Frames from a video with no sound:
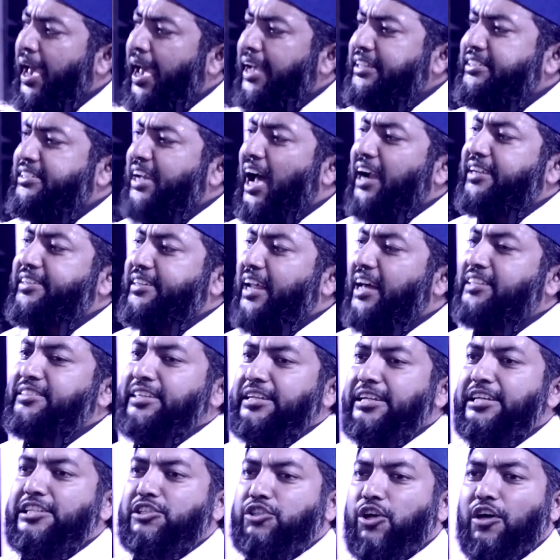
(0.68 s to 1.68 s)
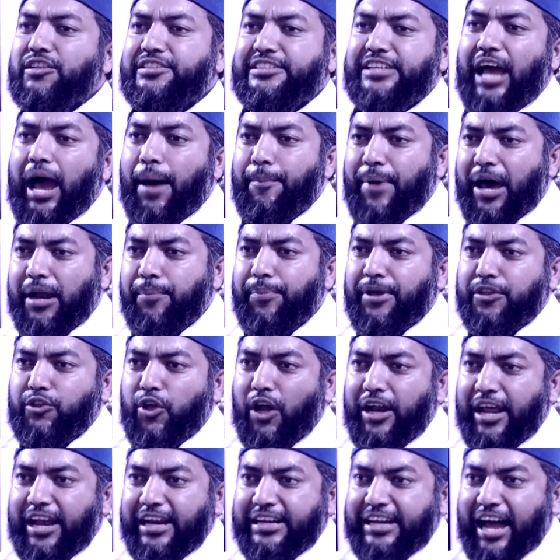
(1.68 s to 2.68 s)
এই চারটা জিনিস হচ্ছে আমার
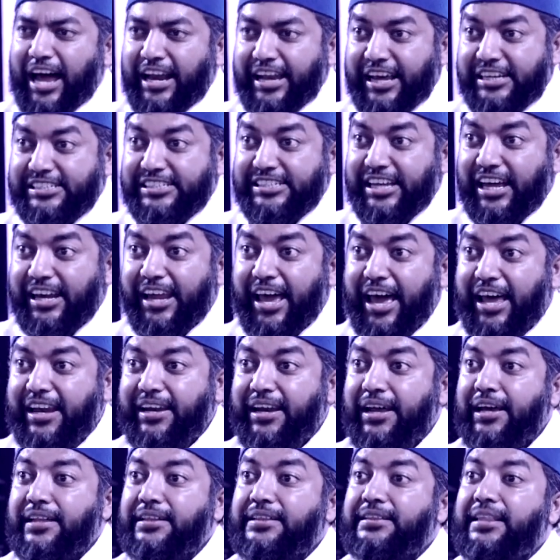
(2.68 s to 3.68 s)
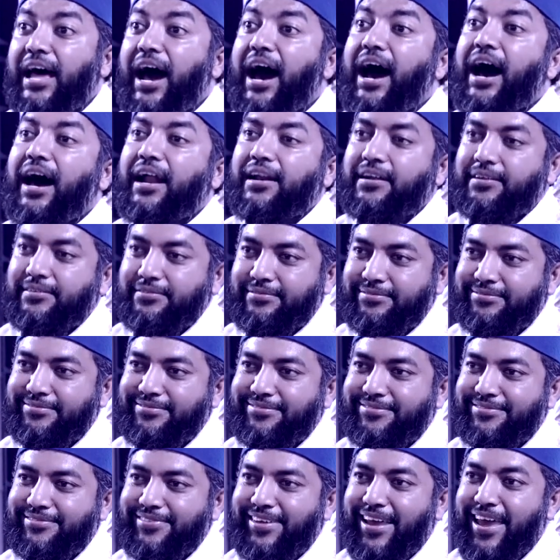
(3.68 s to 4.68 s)
ভিতরের কানেকশনের তার
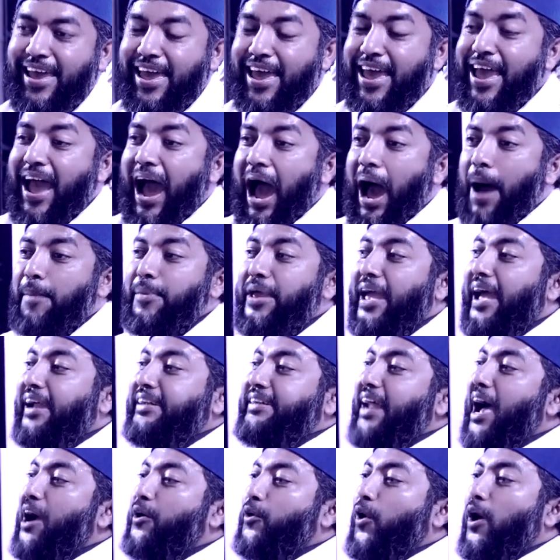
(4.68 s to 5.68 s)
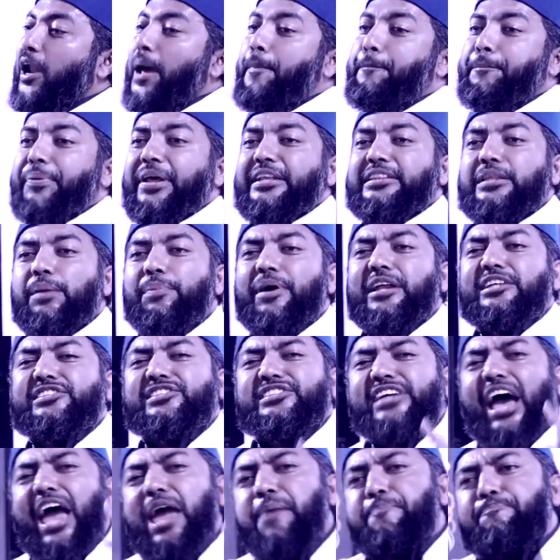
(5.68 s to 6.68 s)
আমি এটা করে পৃথিবীর
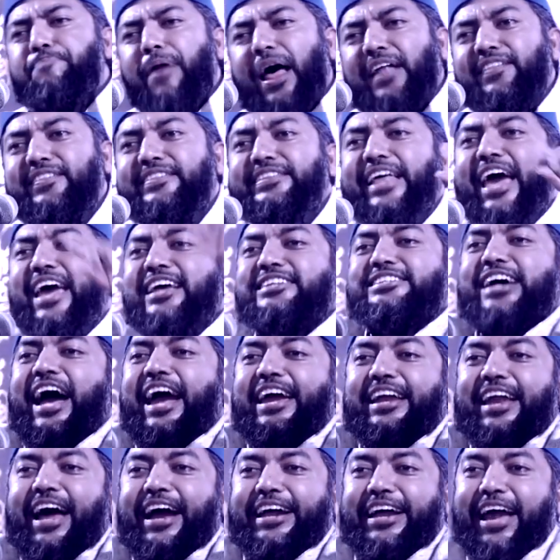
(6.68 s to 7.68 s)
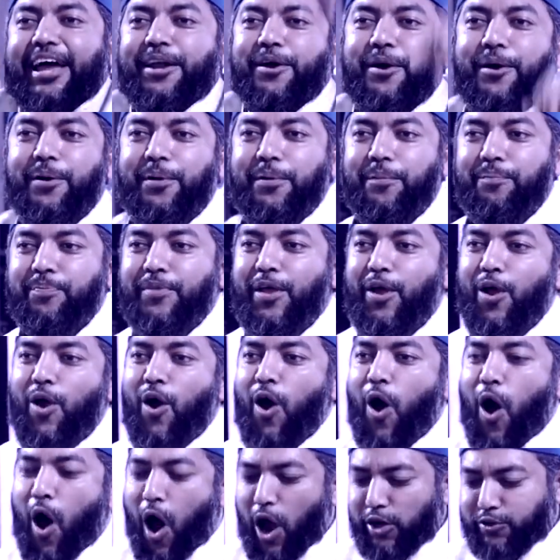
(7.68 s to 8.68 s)
যেই প্রান্তেই যাই না কেন
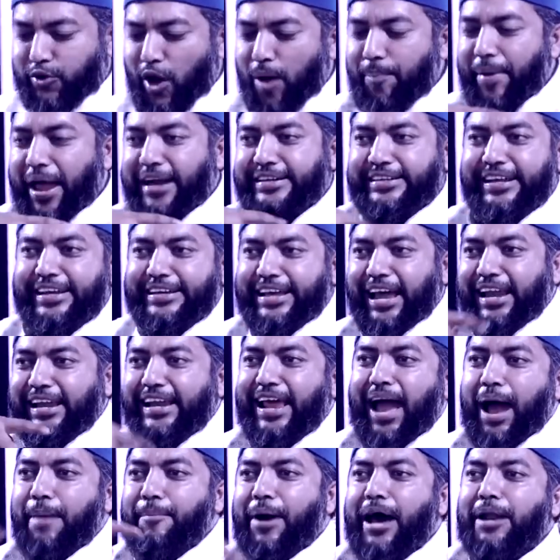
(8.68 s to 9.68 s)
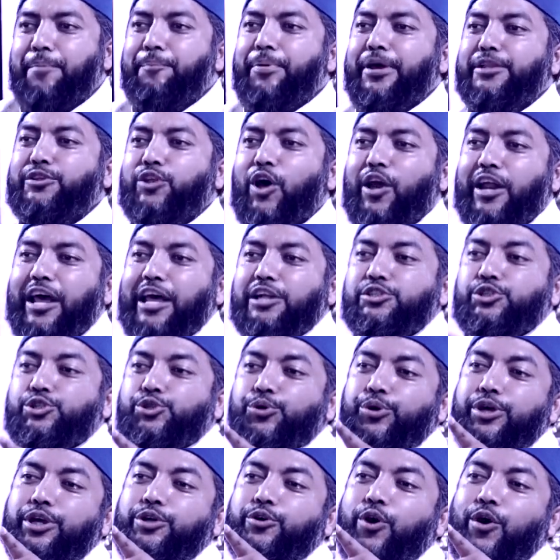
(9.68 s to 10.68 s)
অটোমেটিক্যালি আমার ভিতরের
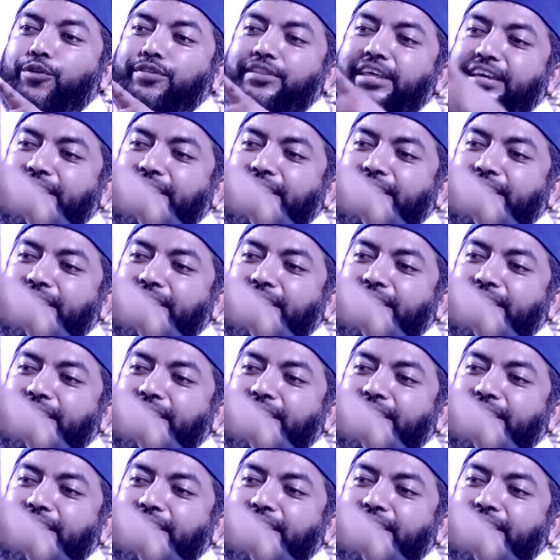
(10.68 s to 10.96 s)
সুই কোন